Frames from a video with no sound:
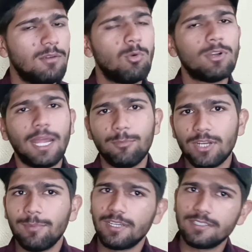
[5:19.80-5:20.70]
वो टाइम टू
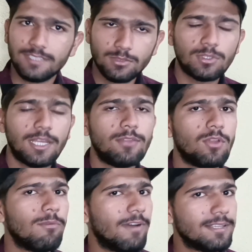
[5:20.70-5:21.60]
टाइम अगर चेंज होता है
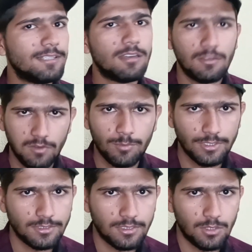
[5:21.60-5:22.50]
तो आप वहाँ से कन्फर्म
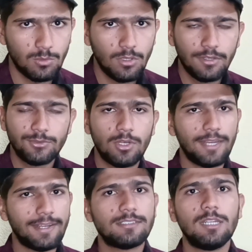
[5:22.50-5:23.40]
कर सकते हो जो
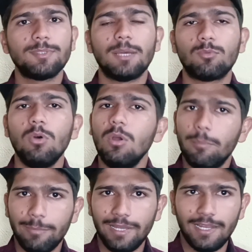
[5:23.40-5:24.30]
लेटेस्ट सिलेबस आपको
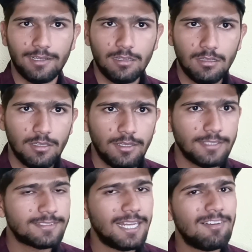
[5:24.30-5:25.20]
मिलेगा
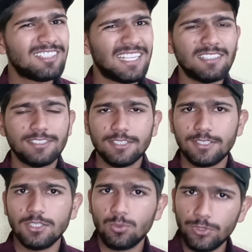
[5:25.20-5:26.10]
इसके अलावा ज़्यादा चीज़ें
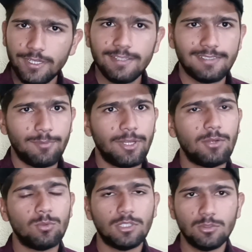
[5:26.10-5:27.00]
चेंज हुई नहीं इसलिए मैंने
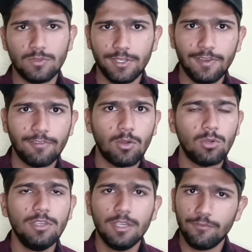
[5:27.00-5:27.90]
टू थाउजेंड ट्वेंटी फाइव
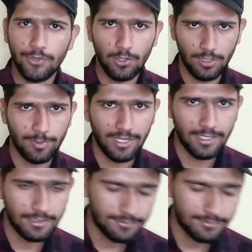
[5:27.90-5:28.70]
में वीडियो नहीं बनाया